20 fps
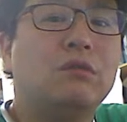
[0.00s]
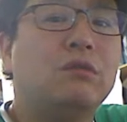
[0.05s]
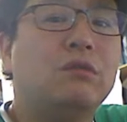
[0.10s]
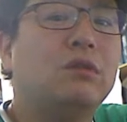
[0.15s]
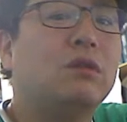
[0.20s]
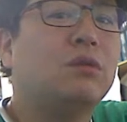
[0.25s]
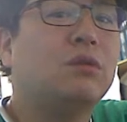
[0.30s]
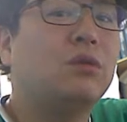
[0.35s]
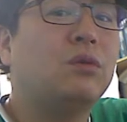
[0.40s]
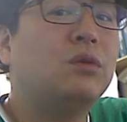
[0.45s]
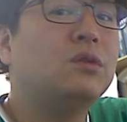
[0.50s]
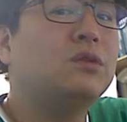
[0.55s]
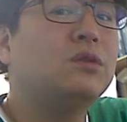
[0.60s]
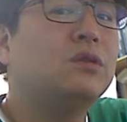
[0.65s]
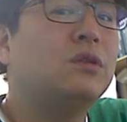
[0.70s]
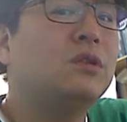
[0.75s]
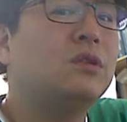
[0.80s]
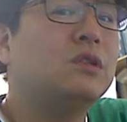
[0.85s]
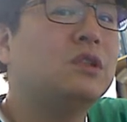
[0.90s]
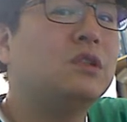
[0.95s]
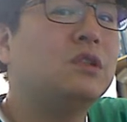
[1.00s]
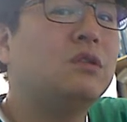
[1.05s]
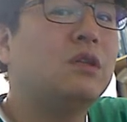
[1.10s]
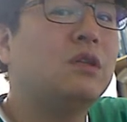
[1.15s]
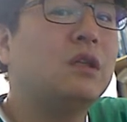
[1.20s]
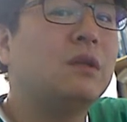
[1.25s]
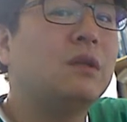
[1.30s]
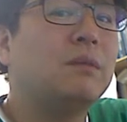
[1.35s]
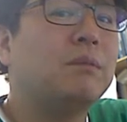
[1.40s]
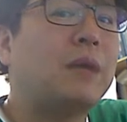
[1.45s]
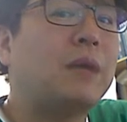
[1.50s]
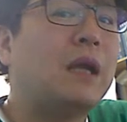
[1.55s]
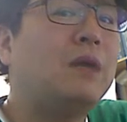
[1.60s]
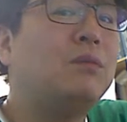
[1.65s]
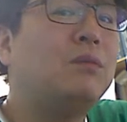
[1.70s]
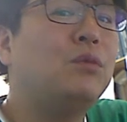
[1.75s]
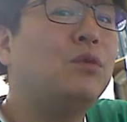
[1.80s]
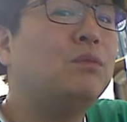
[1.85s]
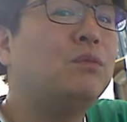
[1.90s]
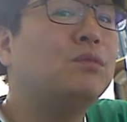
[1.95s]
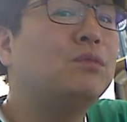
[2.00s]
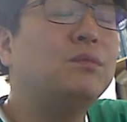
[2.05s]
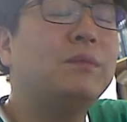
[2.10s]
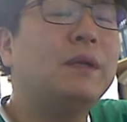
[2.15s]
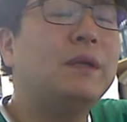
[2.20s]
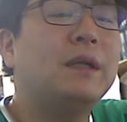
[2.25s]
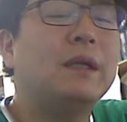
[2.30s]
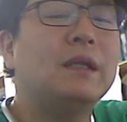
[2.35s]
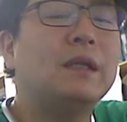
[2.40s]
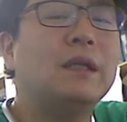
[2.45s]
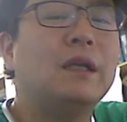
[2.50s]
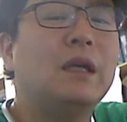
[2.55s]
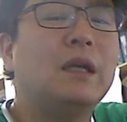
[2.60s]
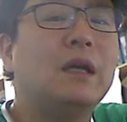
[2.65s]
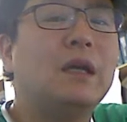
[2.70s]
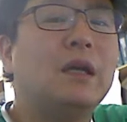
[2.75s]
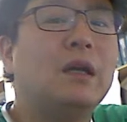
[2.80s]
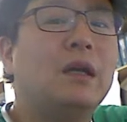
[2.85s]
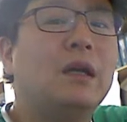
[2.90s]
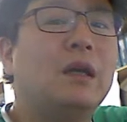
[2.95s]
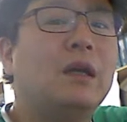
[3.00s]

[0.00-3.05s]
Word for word: 우리 골절 질환 발목뿐만 아니라